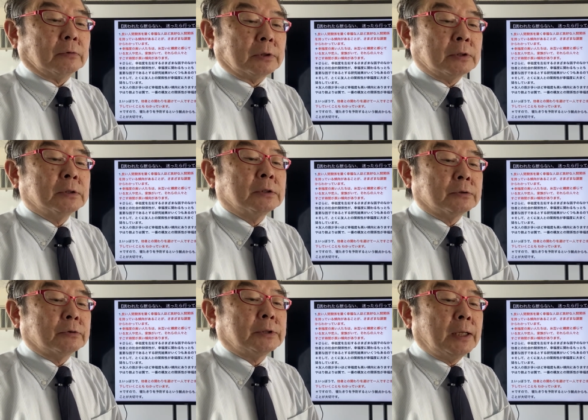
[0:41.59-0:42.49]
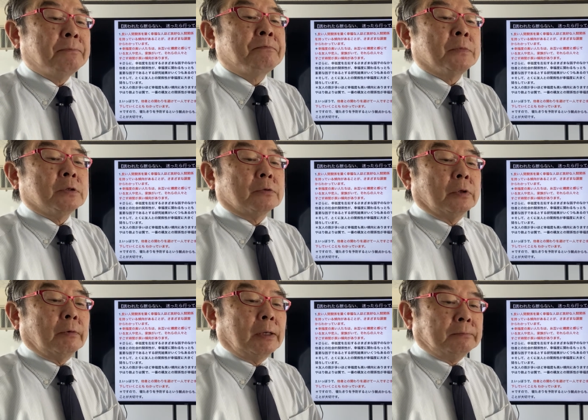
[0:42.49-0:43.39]
のですそしてそ
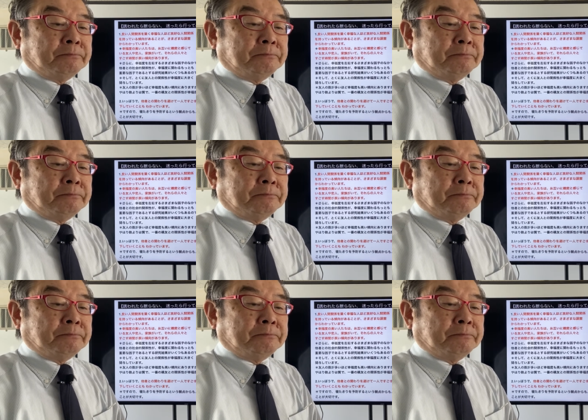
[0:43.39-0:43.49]
れは